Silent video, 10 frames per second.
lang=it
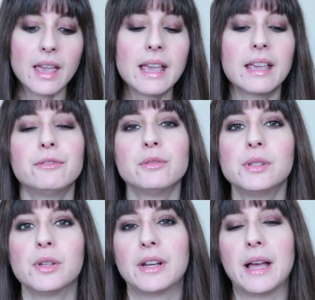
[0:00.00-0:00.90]
e che
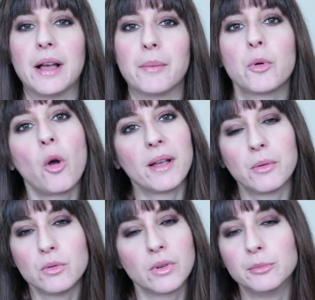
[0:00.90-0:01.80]
funziona come
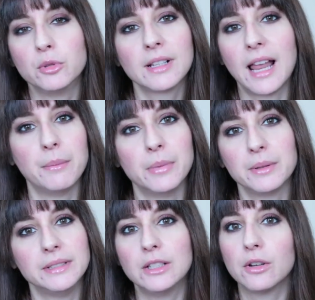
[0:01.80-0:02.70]
qualunque book club,
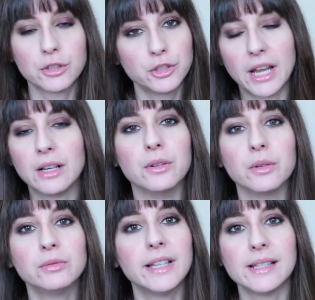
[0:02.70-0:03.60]
quindi loro
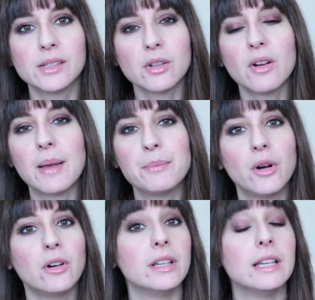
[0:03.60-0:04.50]
scelgono un testo e
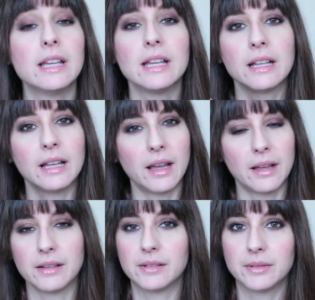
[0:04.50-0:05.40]
poi
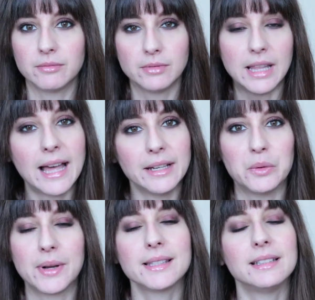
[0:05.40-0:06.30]
eh,
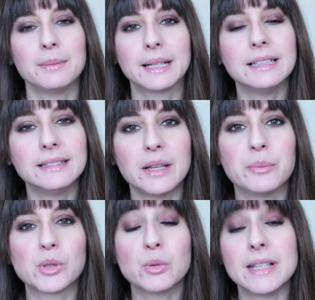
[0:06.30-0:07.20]
danno una settimana di
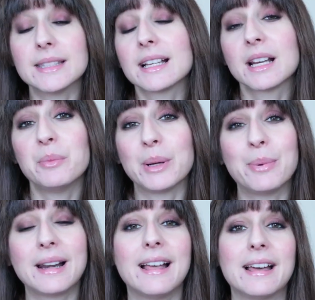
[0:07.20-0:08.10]
tempo su Instagram per
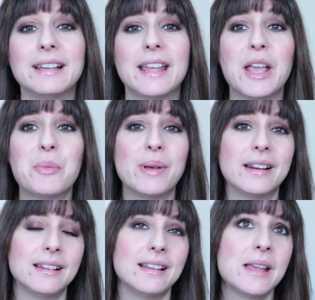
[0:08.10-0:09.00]
parlarne e
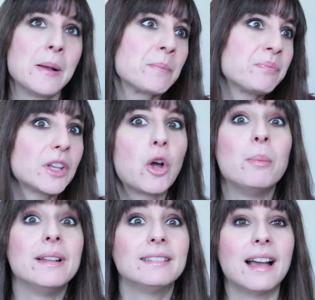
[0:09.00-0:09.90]
per
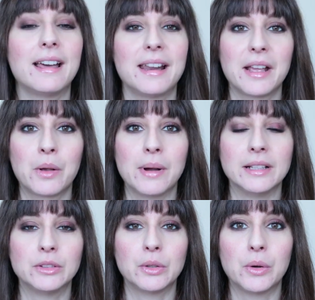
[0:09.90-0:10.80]
commentare
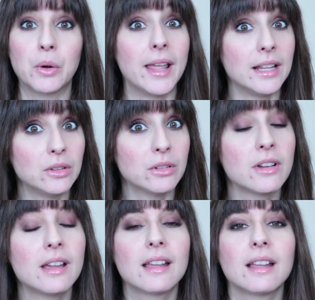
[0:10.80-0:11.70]
quanto
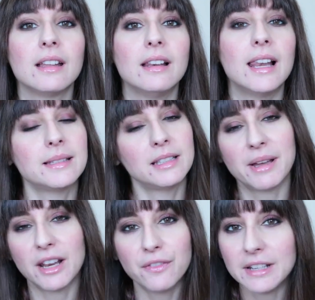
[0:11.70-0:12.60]
letto. La
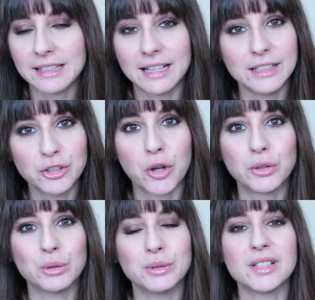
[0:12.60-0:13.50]
settimana è finita il
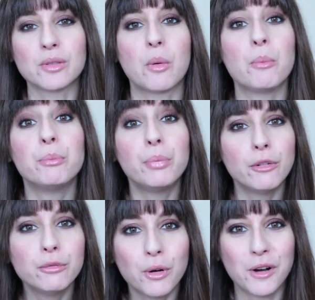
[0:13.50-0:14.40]
18, quindi sono un
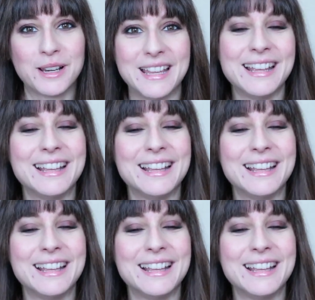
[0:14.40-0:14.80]
po' fuori